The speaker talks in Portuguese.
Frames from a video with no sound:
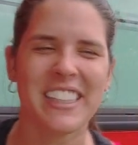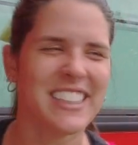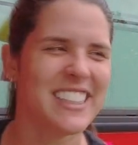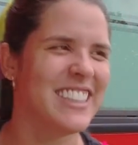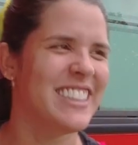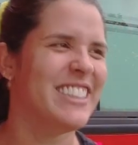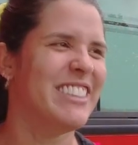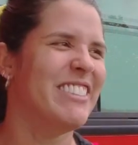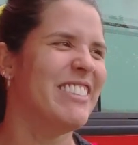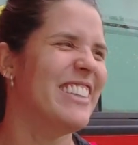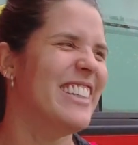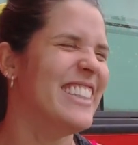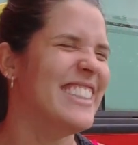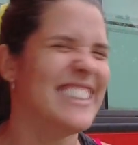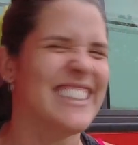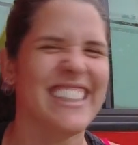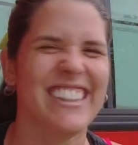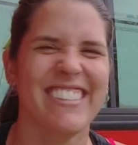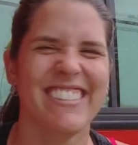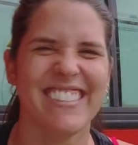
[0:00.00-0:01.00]
gente
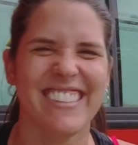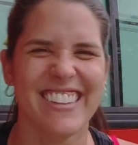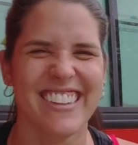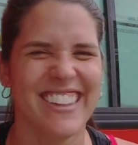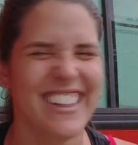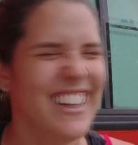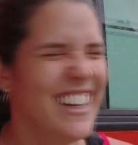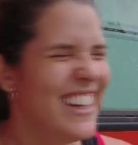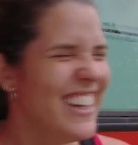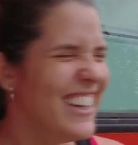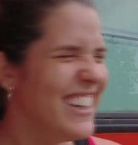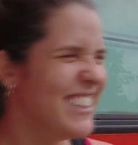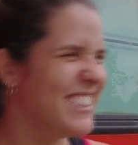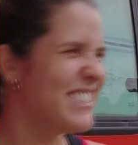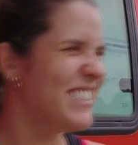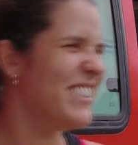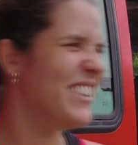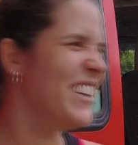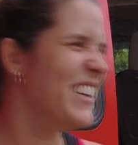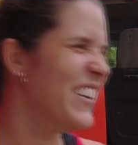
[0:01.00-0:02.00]
fazer.
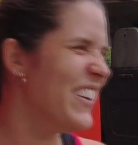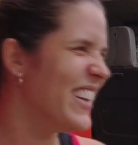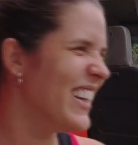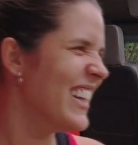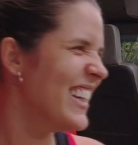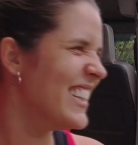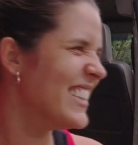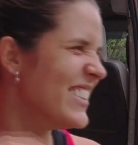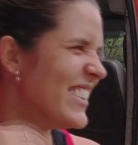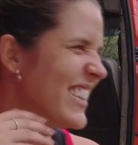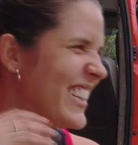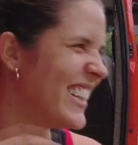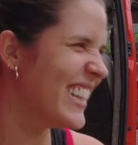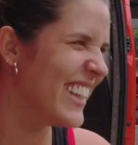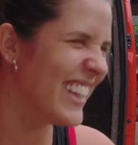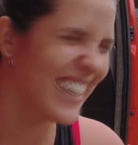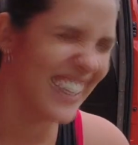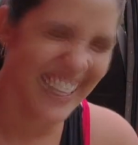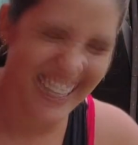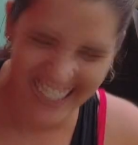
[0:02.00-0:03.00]
Eu tô enrolando
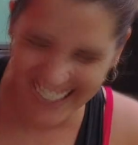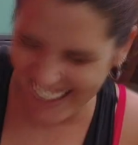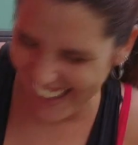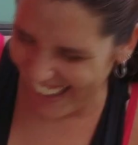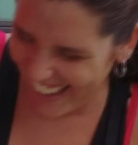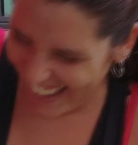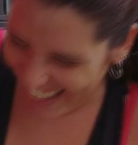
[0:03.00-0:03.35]
ah,